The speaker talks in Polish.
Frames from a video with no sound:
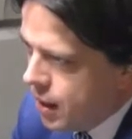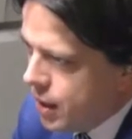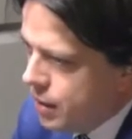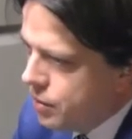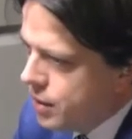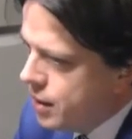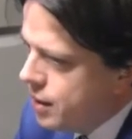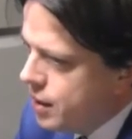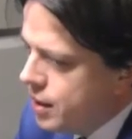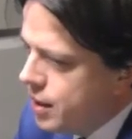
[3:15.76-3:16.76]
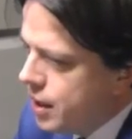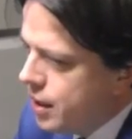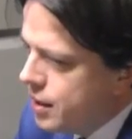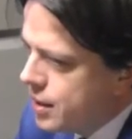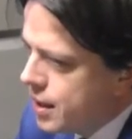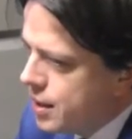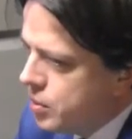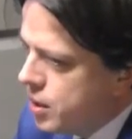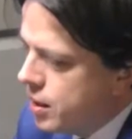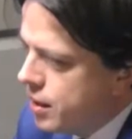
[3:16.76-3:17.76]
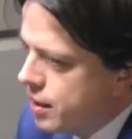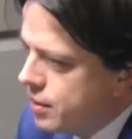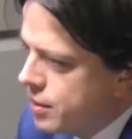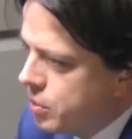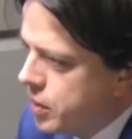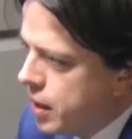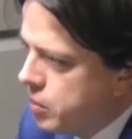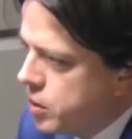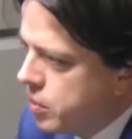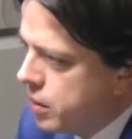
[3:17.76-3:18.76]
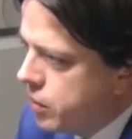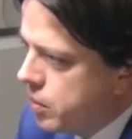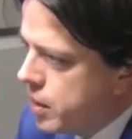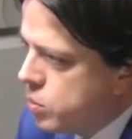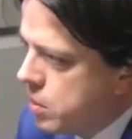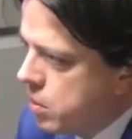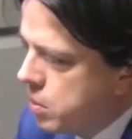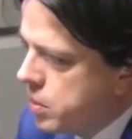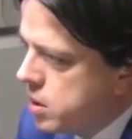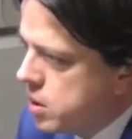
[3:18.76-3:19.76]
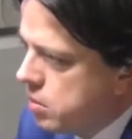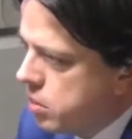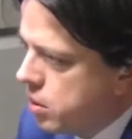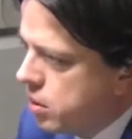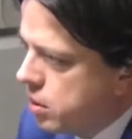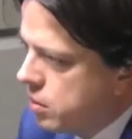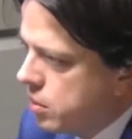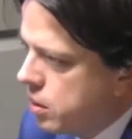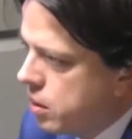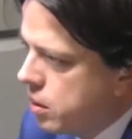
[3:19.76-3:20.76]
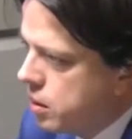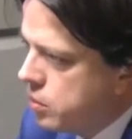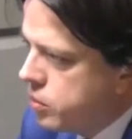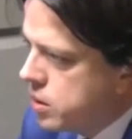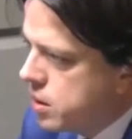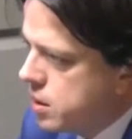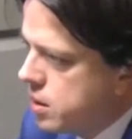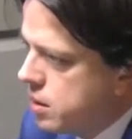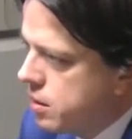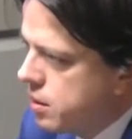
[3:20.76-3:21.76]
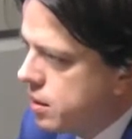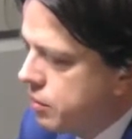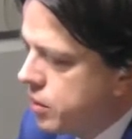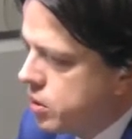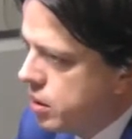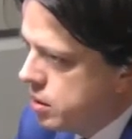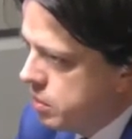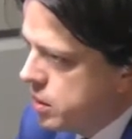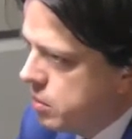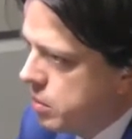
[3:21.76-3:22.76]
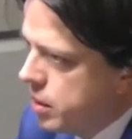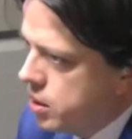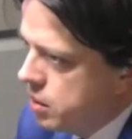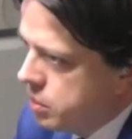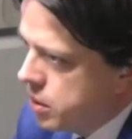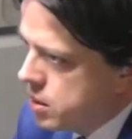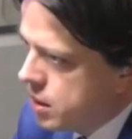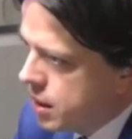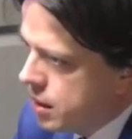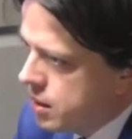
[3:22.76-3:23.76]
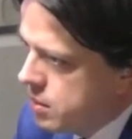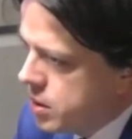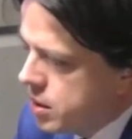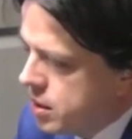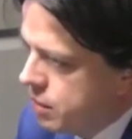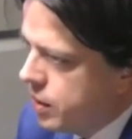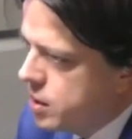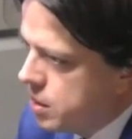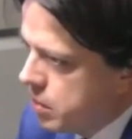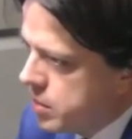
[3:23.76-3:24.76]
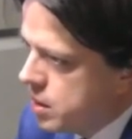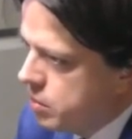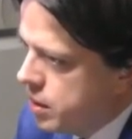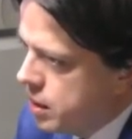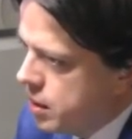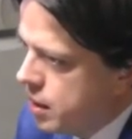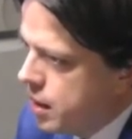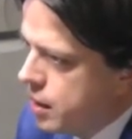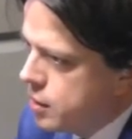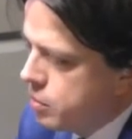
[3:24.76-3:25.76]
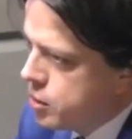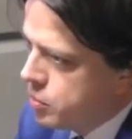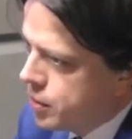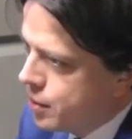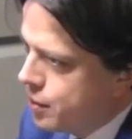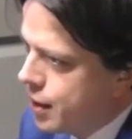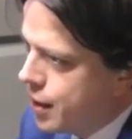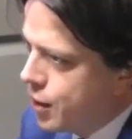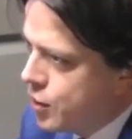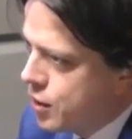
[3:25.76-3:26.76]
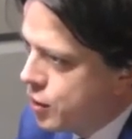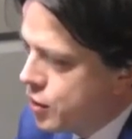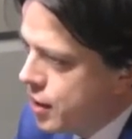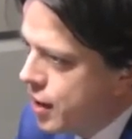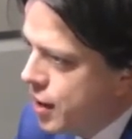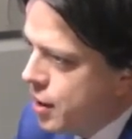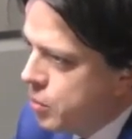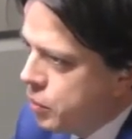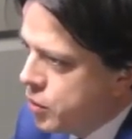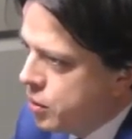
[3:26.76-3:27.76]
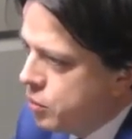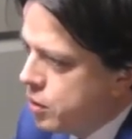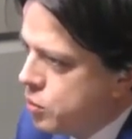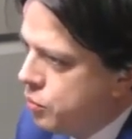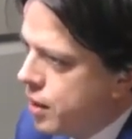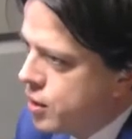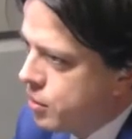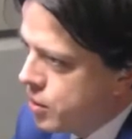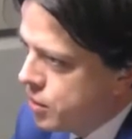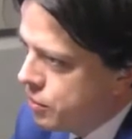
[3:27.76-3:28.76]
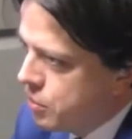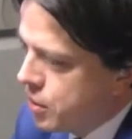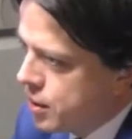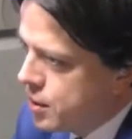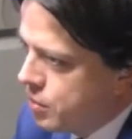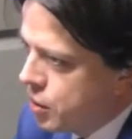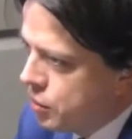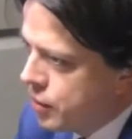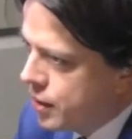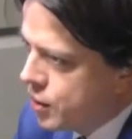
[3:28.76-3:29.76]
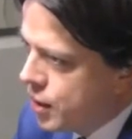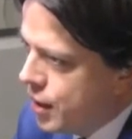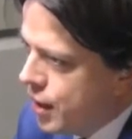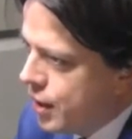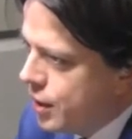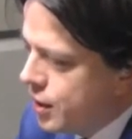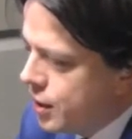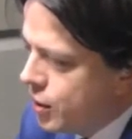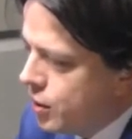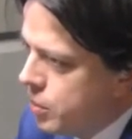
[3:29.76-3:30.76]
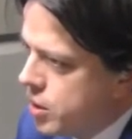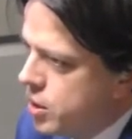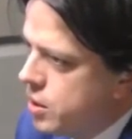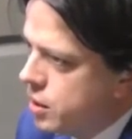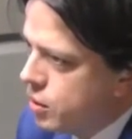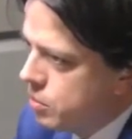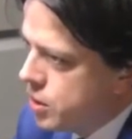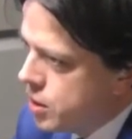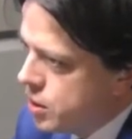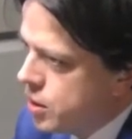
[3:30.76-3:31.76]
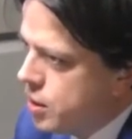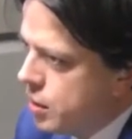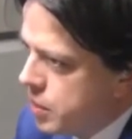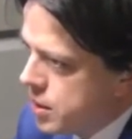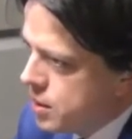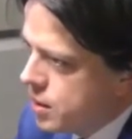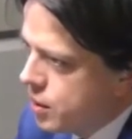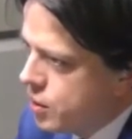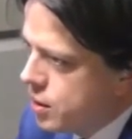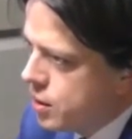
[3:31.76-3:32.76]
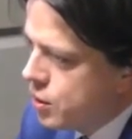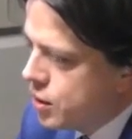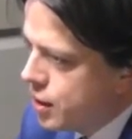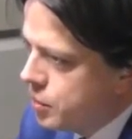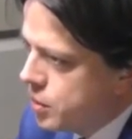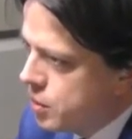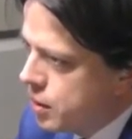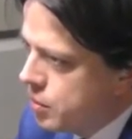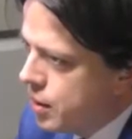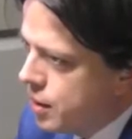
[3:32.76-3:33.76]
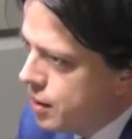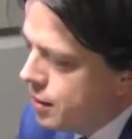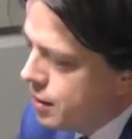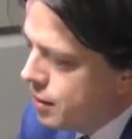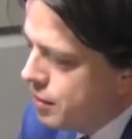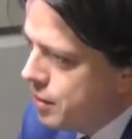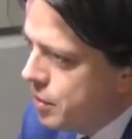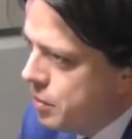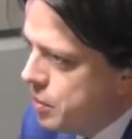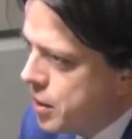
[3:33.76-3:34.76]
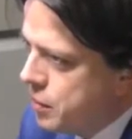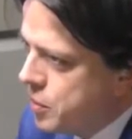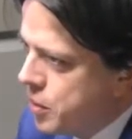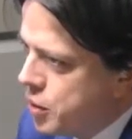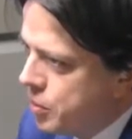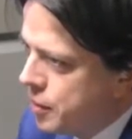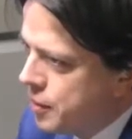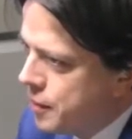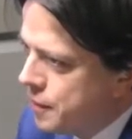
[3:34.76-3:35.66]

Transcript: I, i nie, nie zgadzam się e, z opiniami, że Platforma jest słabą opozycją, bo e, rok temu wszyscy nam wieszczyli, że będziemy mieli 7%, a teraz myślę, że te 20 mamy stabilne i, i zobaczy pan redaktor za rok, że powyżej 20 wyraźnie będzie w wyborach sejmikowych, także i, i to nie bierze się znikąd, bierze się z ciężkiej pracy, z tego, że, że codziennie pracujemy. I, A propos ciężkiej pracy, Grzegorz, Grzegorz